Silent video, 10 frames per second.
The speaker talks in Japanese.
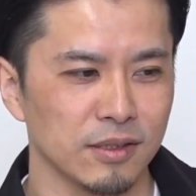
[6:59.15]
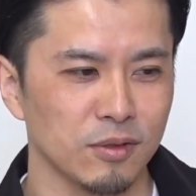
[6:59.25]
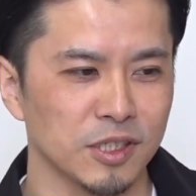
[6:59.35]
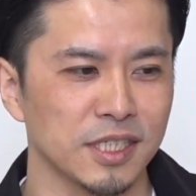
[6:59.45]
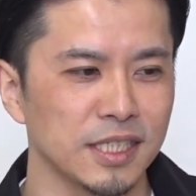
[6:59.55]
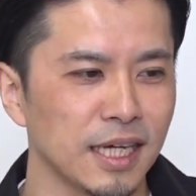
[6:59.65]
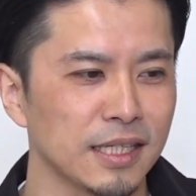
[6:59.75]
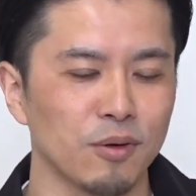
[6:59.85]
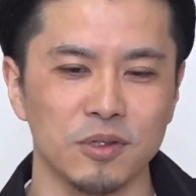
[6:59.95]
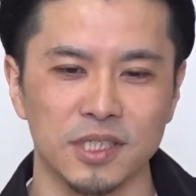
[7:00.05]
と知り合っ
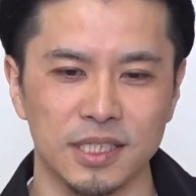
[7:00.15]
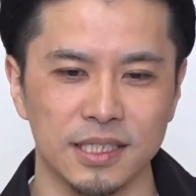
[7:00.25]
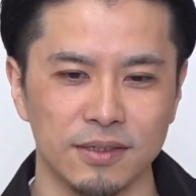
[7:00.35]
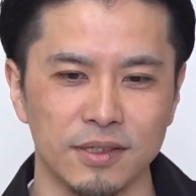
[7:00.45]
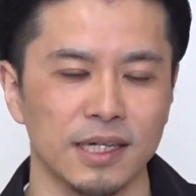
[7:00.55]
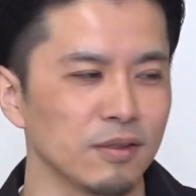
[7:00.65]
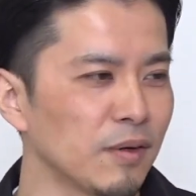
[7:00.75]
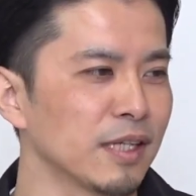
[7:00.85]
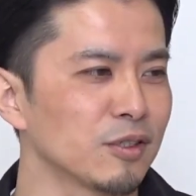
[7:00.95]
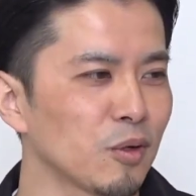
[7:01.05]
てほしいなぐらいの
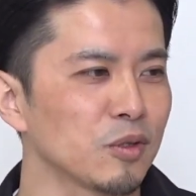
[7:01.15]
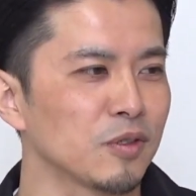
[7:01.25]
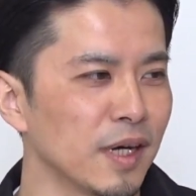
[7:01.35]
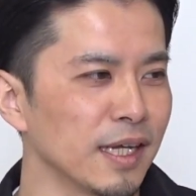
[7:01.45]
はちょこちょこ